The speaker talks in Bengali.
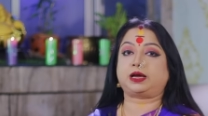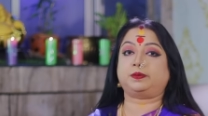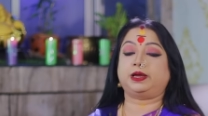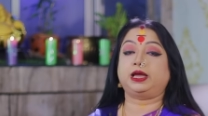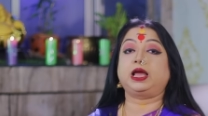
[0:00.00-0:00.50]

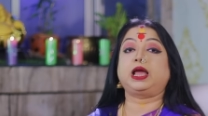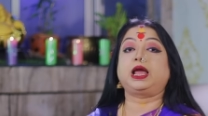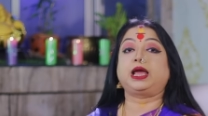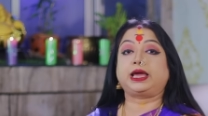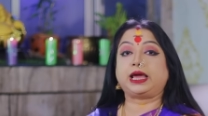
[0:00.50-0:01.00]
থাকবে
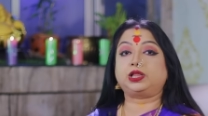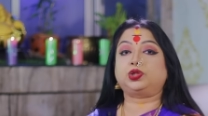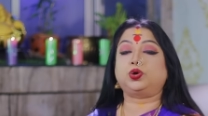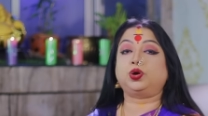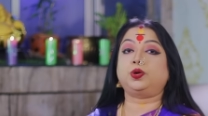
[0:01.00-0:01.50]

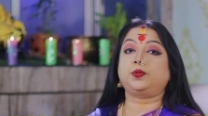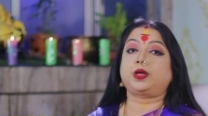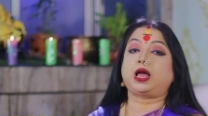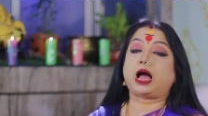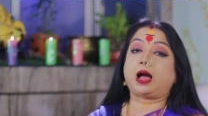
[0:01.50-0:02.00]
কিন্তু
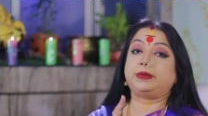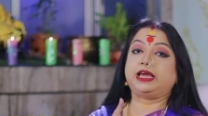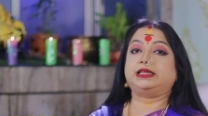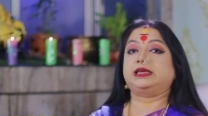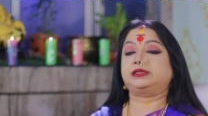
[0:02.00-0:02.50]
আমি
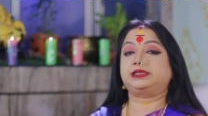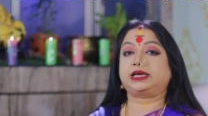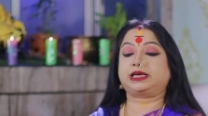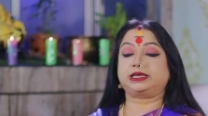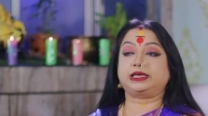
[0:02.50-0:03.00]
এদের
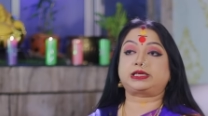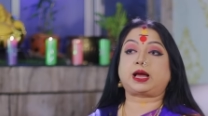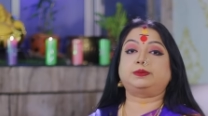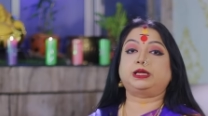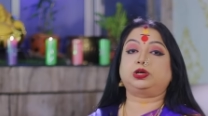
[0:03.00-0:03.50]
যেখানে
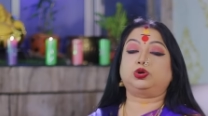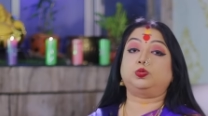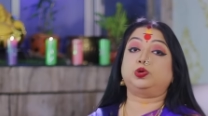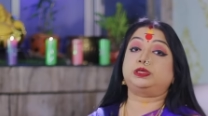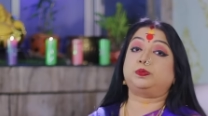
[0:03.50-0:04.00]
সাবধান
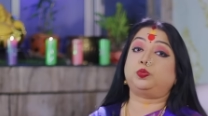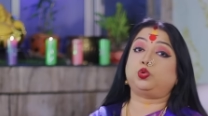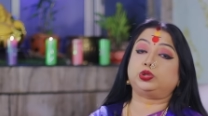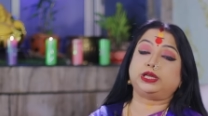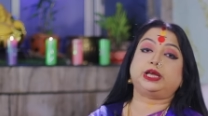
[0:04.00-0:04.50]
করব যে
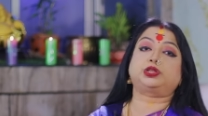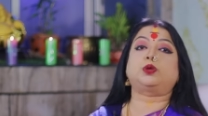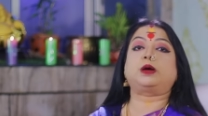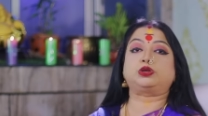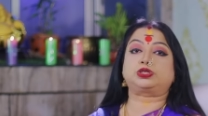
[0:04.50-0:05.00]
অতিরিক্ত
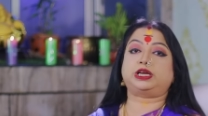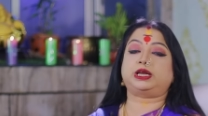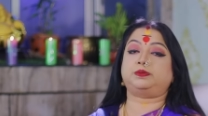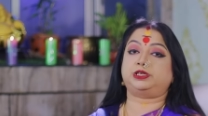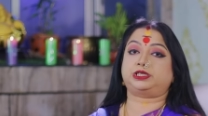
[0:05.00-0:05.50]
মানুষকে
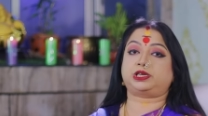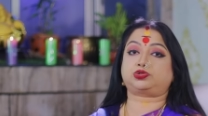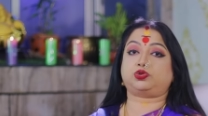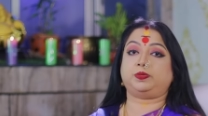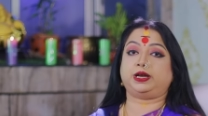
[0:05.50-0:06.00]
এটা বিশ্বাস
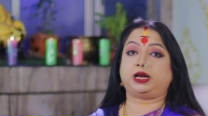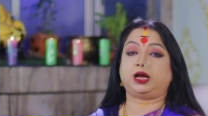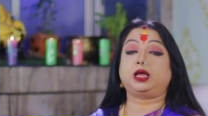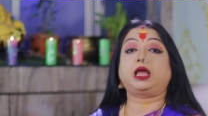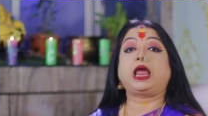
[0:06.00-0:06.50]
করবেন না
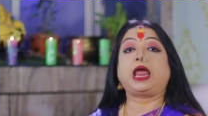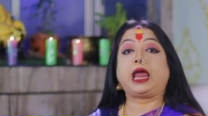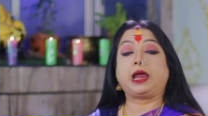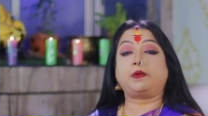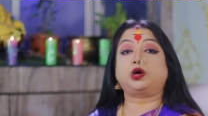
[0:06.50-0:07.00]

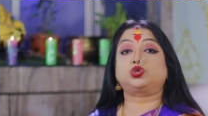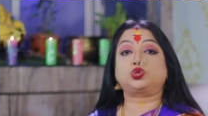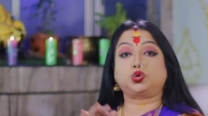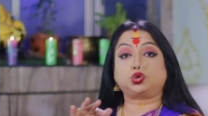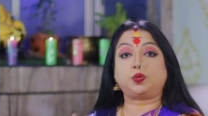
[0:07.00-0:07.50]
এবং
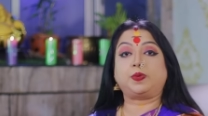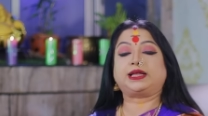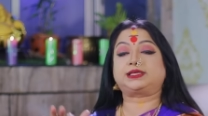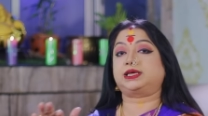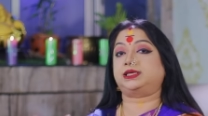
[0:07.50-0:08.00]
ছোট
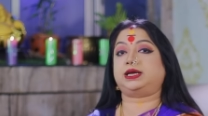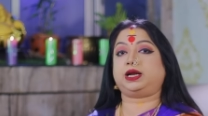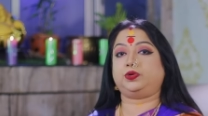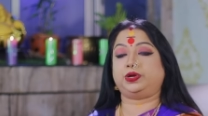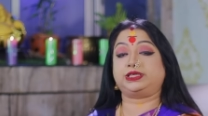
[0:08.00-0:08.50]
বাচ্চা যারা
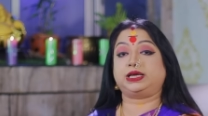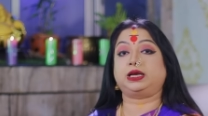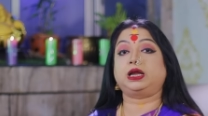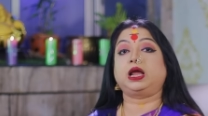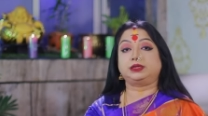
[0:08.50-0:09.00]
রয়েছেন
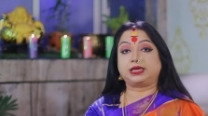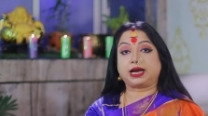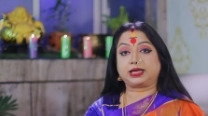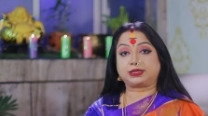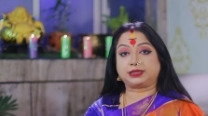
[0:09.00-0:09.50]

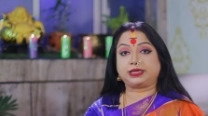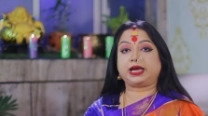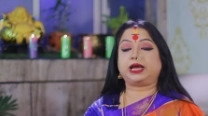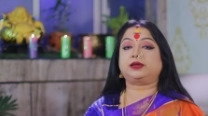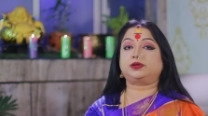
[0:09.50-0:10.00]
যারা
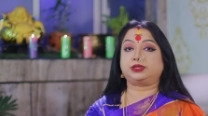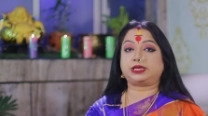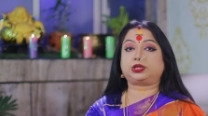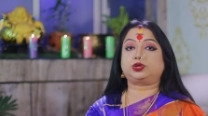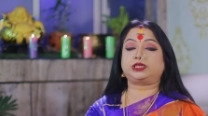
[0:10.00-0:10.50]
সিয়ের
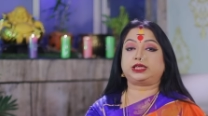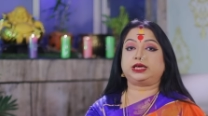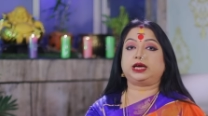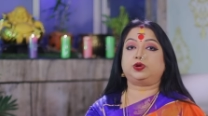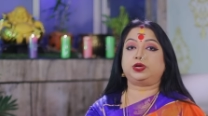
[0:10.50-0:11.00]
জাতক
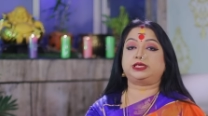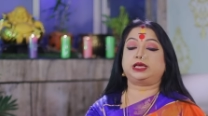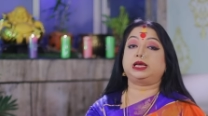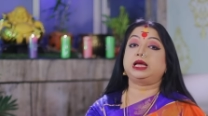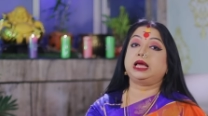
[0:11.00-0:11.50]
জাতিকা
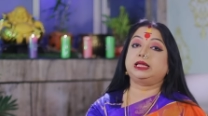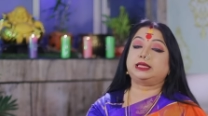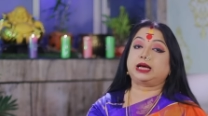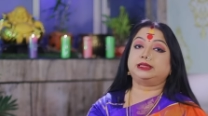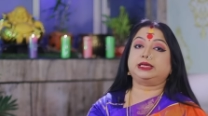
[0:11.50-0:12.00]
রয়েছেন
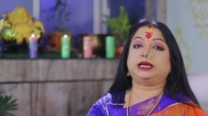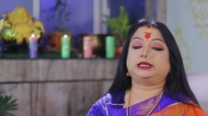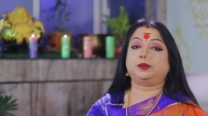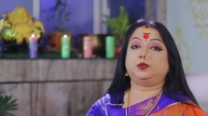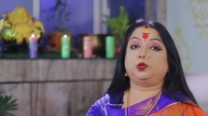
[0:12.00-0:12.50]
তাদের
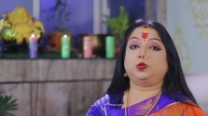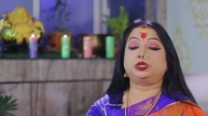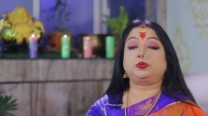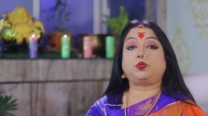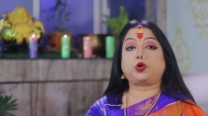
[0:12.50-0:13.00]
ক্ষেত্রে বলবো
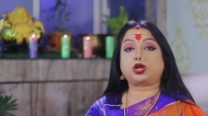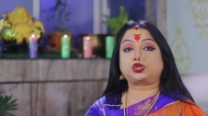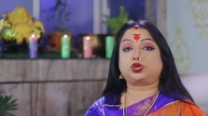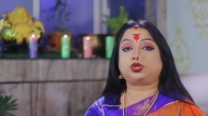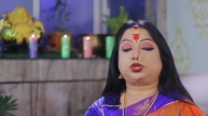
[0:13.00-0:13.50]
যে
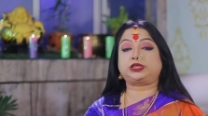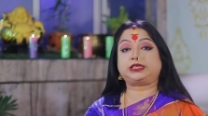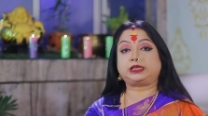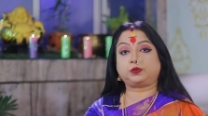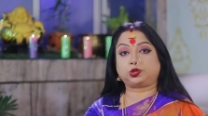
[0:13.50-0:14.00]
পড়াশোনা যদি
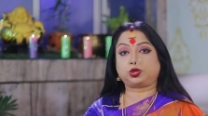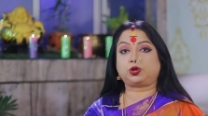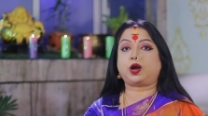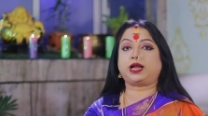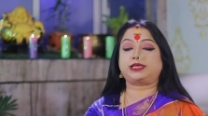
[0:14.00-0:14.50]
ঠিক মতন
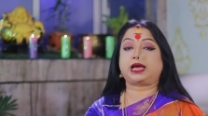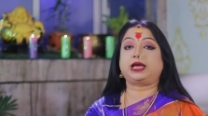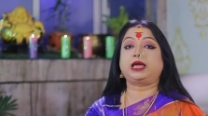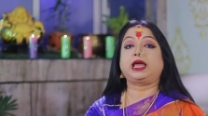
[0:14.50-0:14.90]
করা যায়